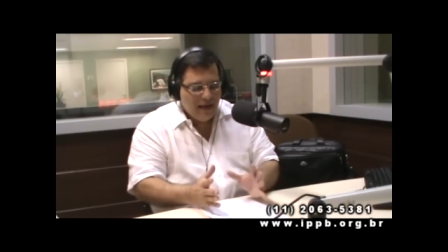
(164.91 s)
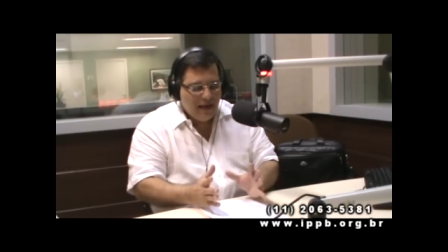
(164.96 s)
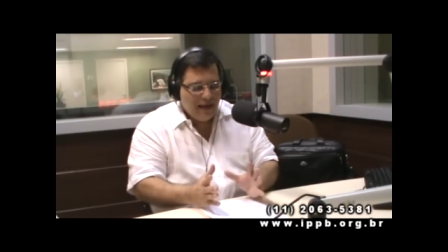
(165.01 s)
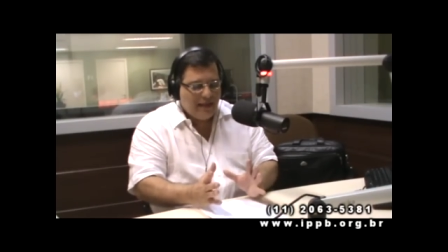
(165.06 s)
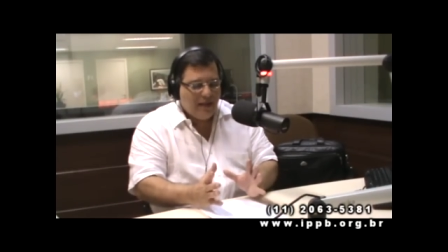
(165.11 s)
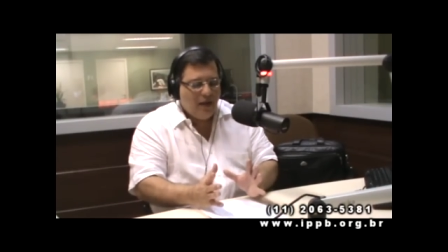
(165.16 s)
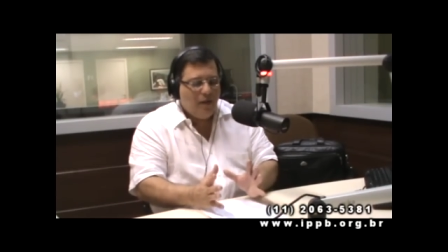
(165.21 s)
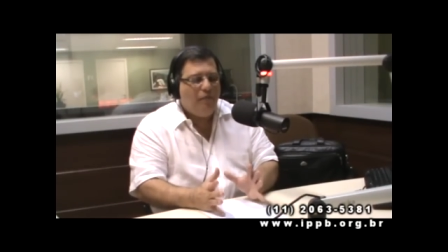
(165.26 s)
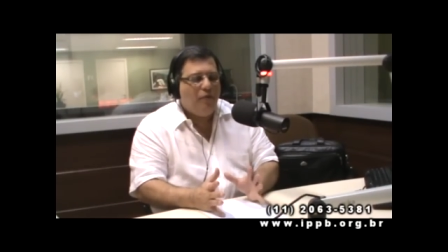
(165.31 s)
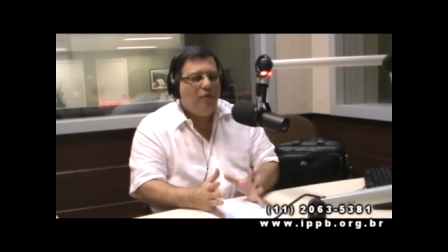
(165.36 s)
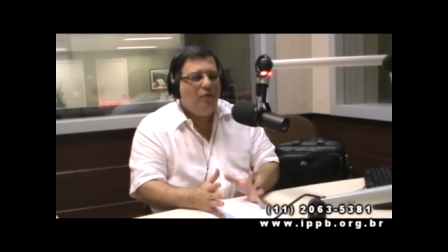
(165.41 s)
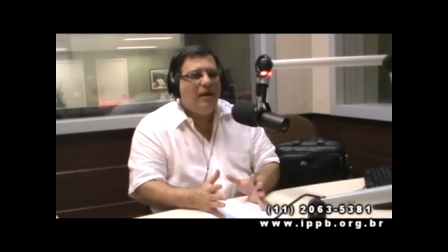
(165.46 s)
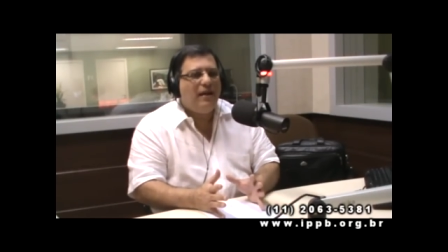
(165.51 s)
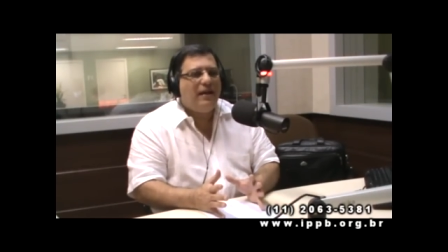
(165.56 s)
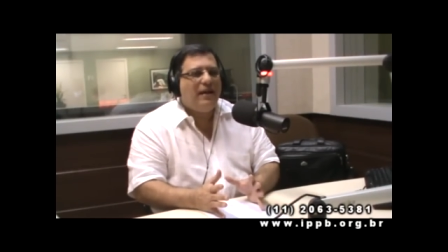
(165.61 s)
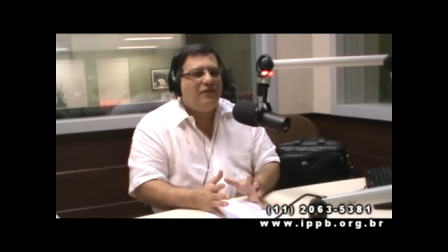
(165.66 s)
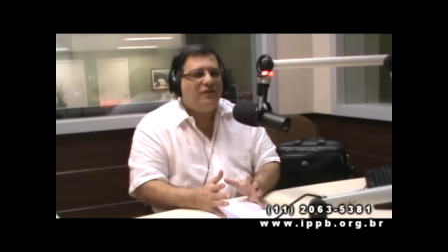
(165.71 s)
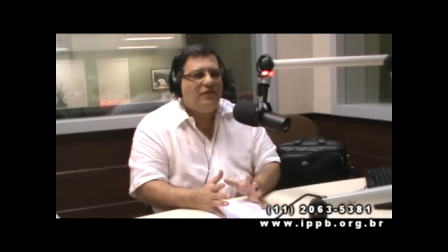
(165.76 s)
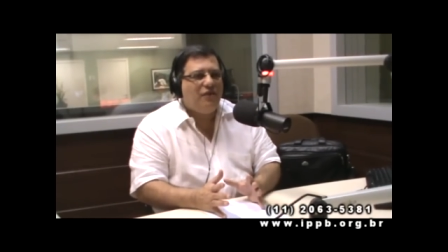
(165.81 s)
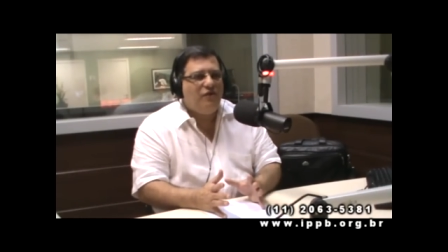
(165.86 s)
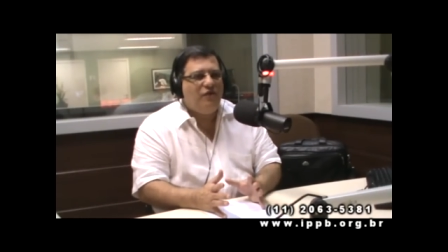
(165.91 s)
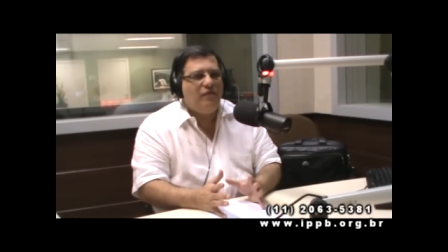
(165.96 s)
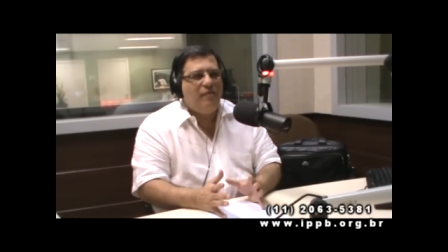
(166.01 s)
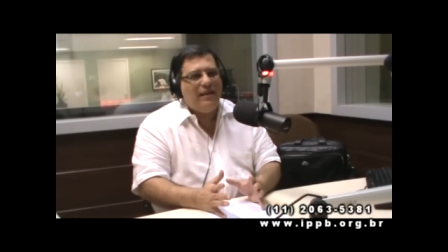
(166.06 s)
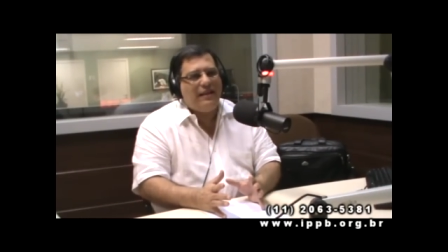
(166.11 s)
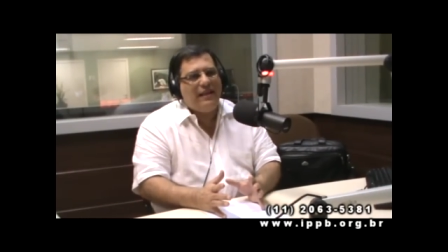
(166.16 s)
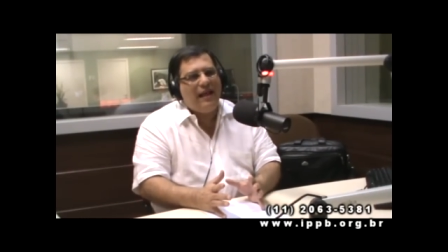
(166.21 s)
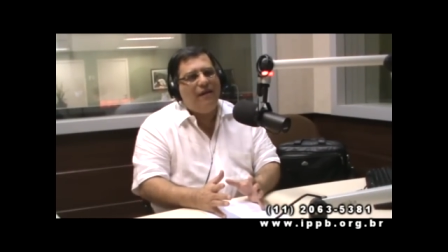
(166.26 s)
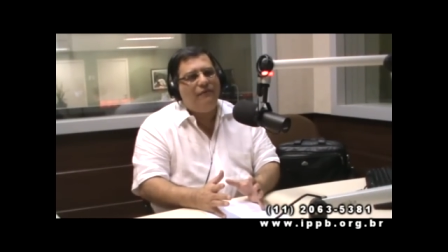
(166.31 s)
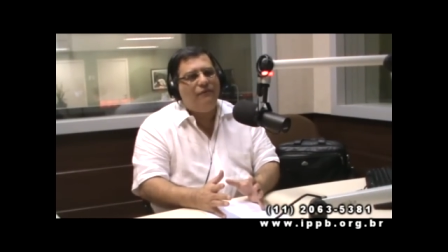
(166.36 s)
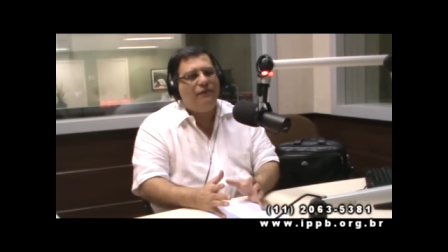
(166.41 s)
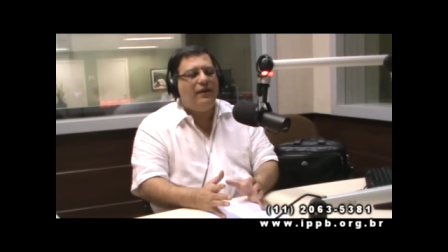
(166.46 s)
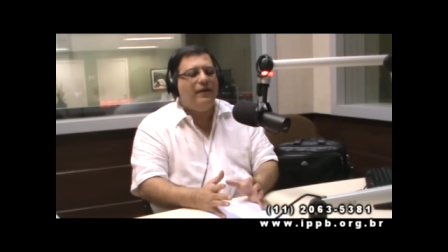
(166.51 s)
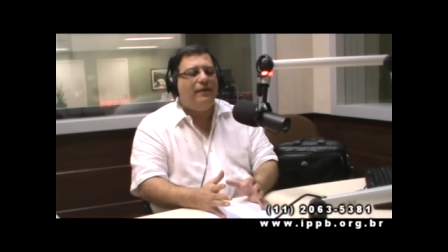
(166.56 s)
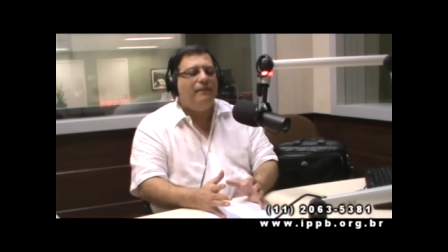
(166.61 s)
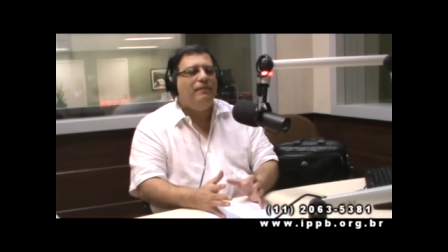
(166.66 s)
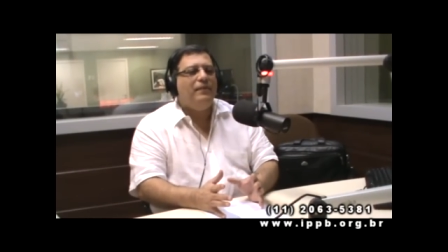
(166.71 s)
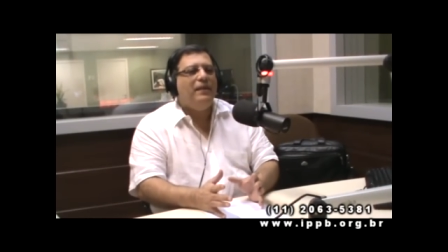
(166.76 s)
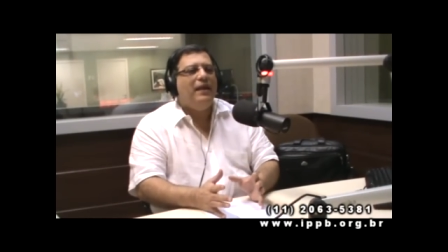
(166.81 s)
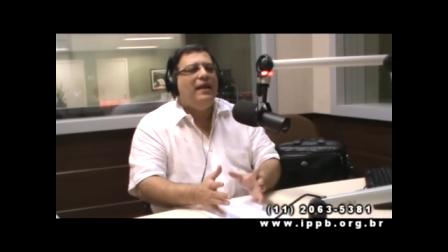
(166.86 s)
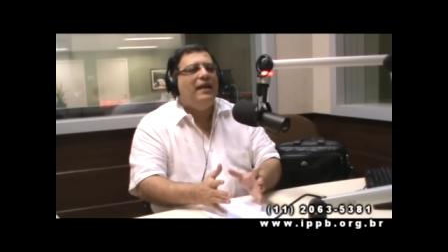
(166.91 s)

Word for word: Então, por uma questão de metáfora,